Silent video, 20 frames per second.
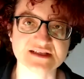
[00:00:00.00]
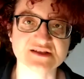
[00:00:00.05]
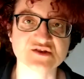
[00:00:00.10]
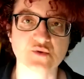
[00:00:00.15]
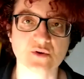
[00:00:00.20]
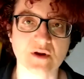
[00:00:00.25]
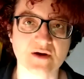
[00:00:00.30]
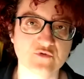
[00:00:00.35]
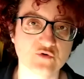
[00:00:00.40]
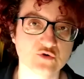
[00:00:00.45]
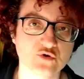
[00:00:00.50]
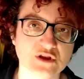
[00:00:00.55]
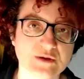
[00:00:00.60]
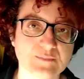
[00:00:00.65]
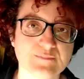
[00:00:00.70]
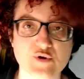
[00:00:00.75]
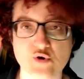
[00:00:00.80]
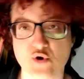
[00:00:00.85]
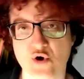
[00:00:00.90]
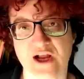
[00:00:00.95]
il suo lavoro di
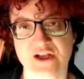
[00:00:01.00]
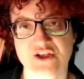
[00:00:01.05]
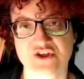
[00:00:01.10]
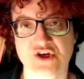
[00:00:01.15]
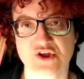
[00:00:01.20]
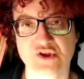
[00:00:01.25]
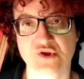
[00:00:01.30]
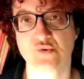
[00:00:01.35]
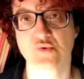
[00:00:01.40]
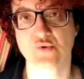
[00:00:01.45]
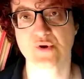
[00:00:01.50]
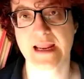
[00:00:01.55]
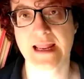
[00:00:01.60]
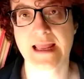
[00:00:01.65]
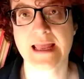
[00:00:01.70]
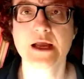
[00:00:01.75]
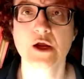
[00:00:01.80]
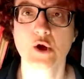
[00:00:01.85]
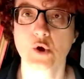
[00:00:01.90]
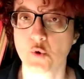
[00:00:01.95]
procacciatore
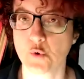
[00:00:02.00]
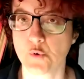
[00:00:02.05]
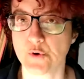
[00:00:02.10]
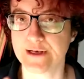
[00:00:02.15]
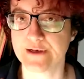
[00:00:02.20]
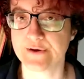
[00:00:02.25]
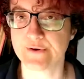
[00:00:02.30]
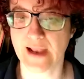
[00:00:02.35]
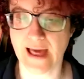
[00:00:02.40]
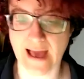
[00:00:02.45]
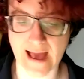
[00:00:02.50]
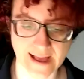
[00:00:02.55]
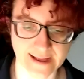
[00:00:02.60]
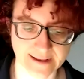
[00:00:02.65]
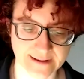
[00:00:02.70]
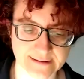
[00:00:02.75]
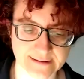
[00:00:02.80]
quello là